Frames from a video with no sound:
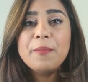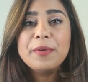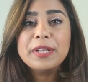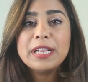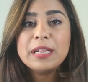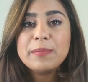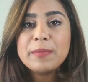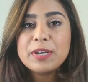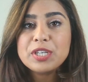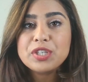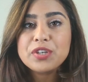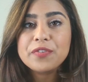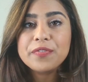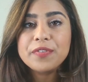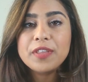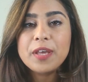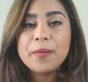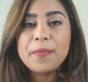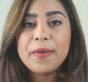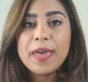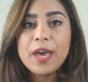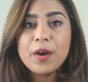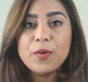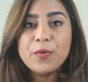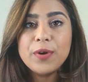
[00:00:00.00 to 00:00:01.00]
مثل ما
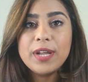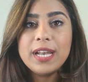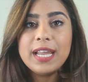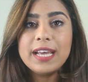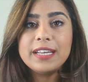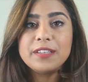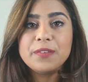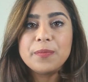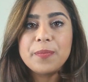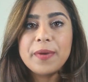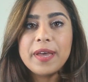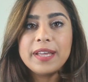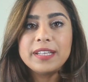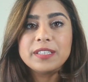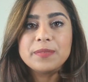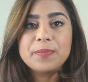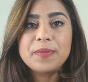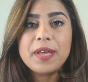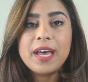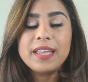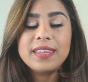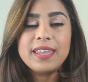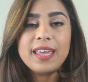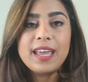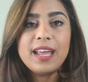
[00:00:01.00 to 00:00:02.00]
شفنا باول هيد باند
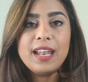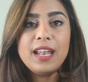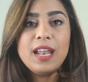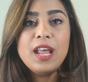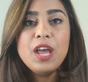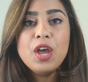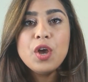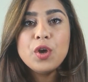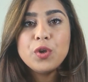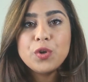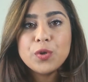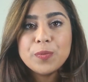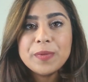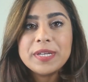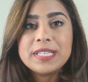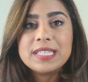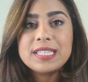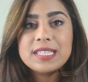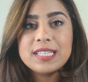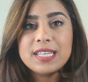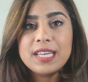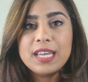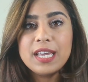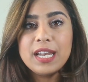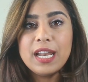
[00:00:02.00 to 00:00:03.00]
بتعطي
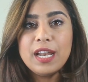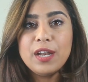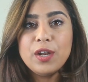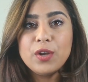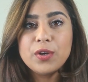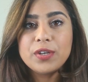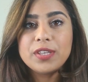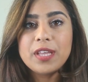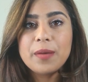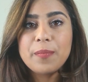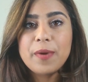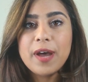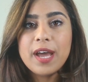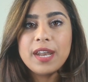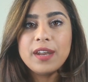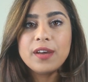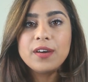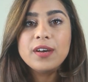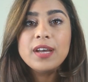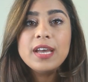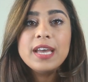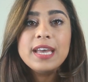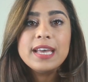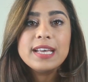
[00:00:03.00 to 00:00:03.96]
هالرومانسيه للوك تبعنا